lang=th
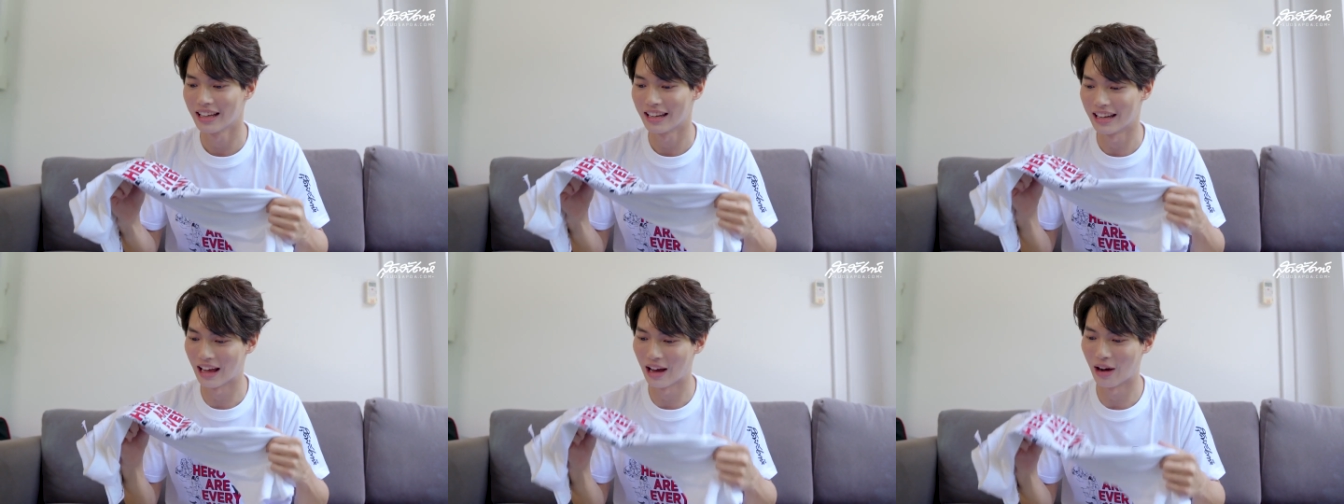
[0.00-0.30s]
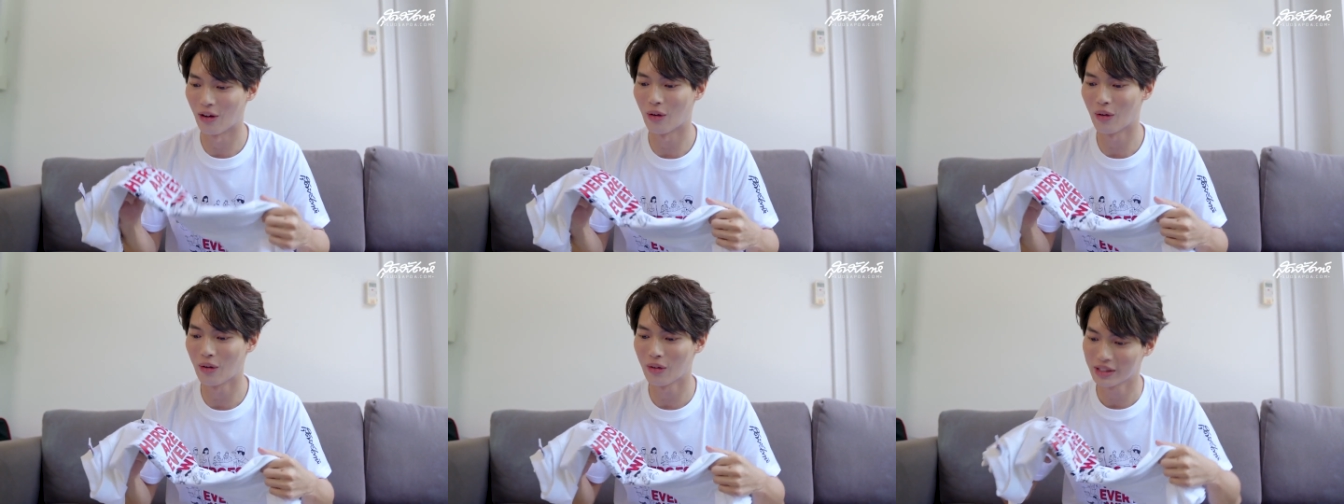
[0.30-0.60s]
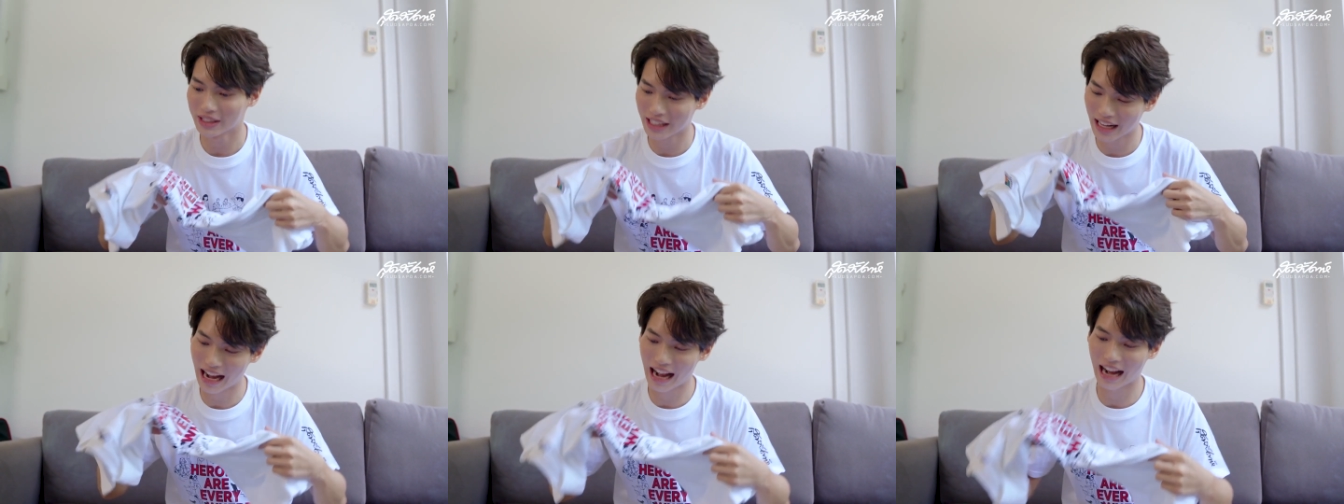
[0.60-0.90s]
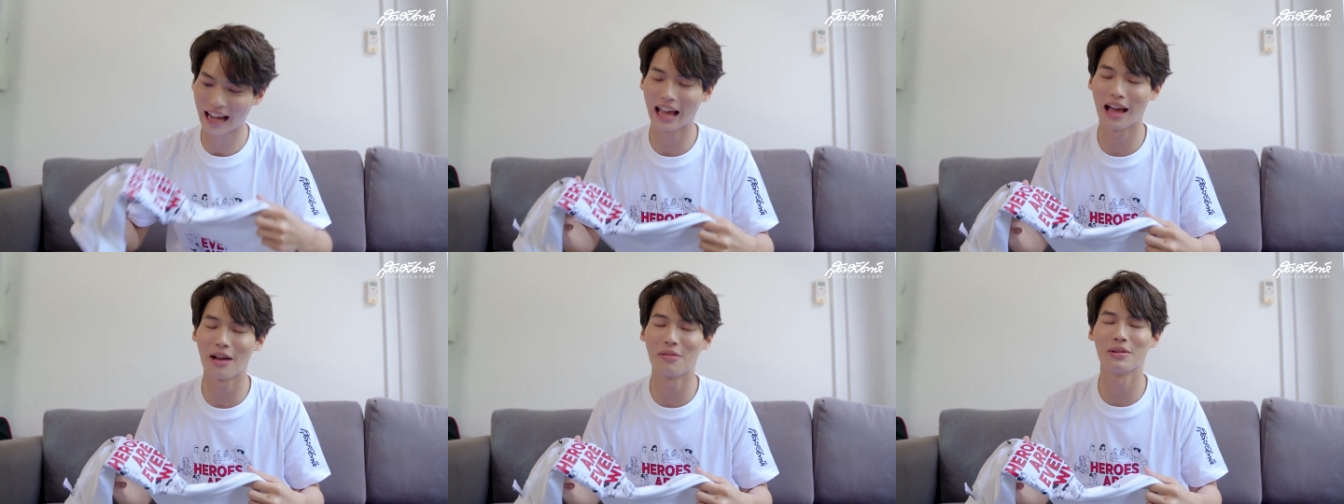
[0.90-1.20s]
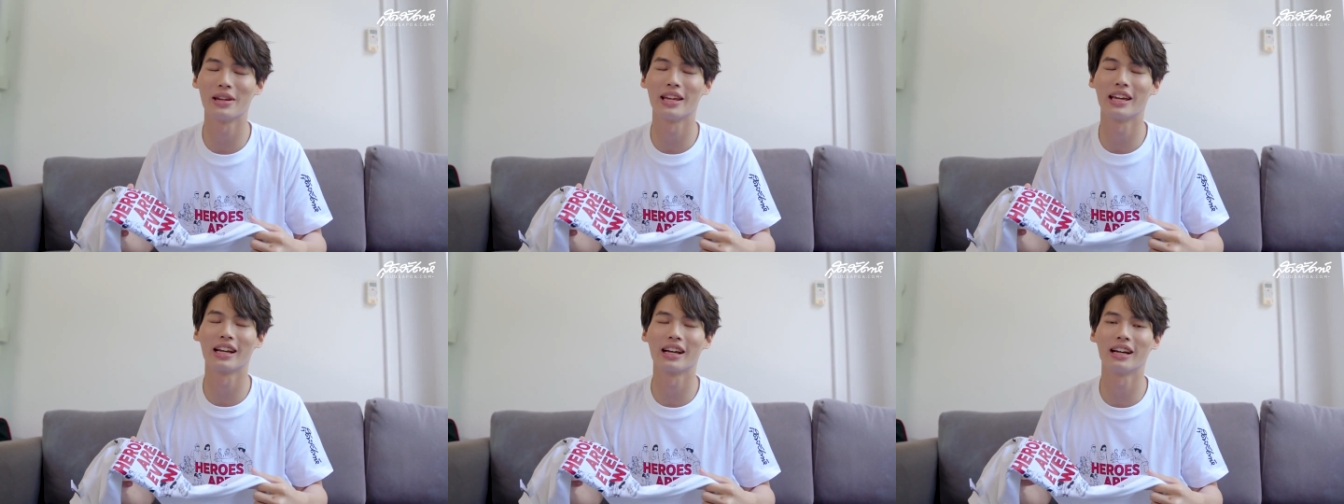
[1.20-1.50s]
เดี๋ยวสถานการณ์
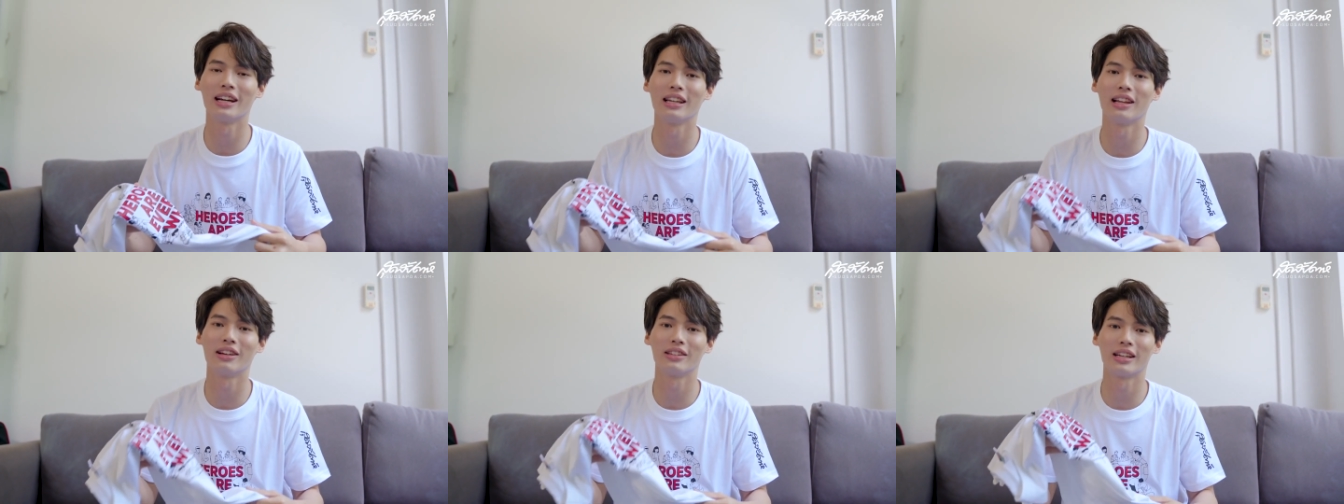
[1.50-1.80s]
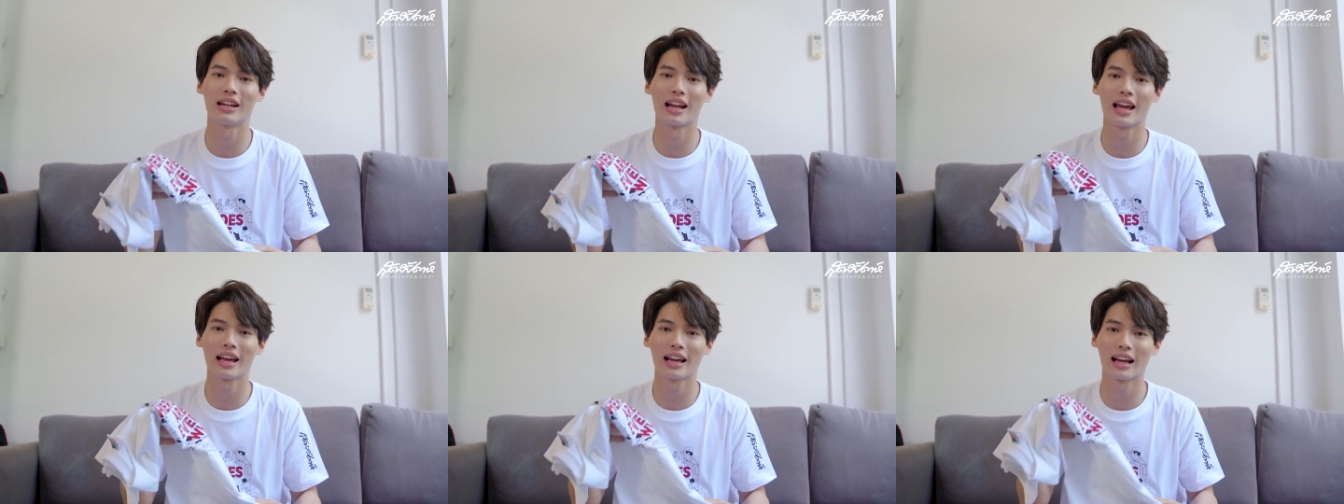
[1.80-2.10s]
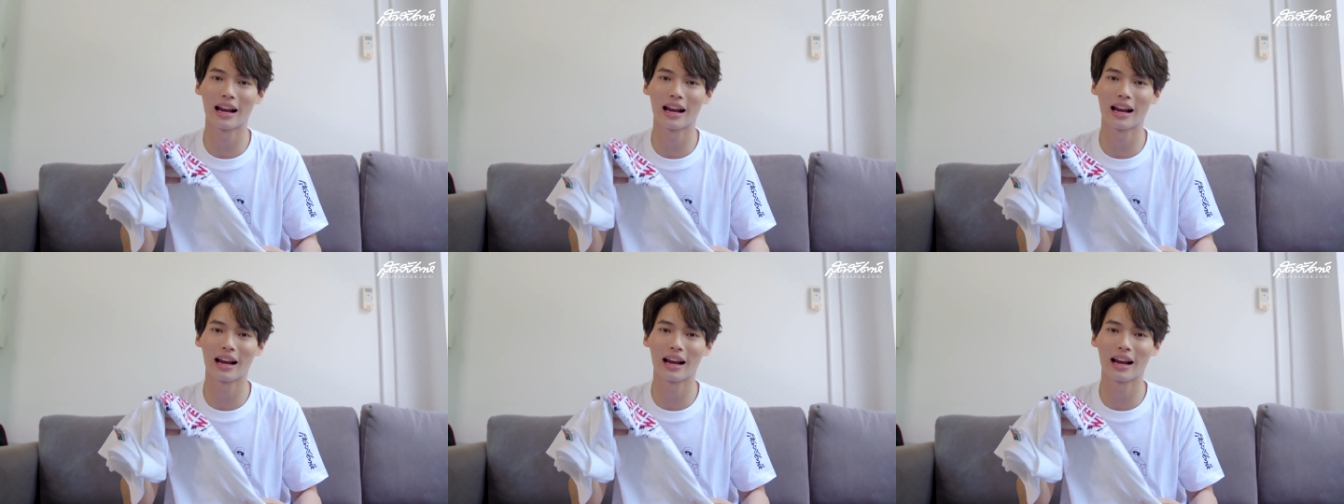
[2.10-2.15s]
มันดีขึ้นเราจะได้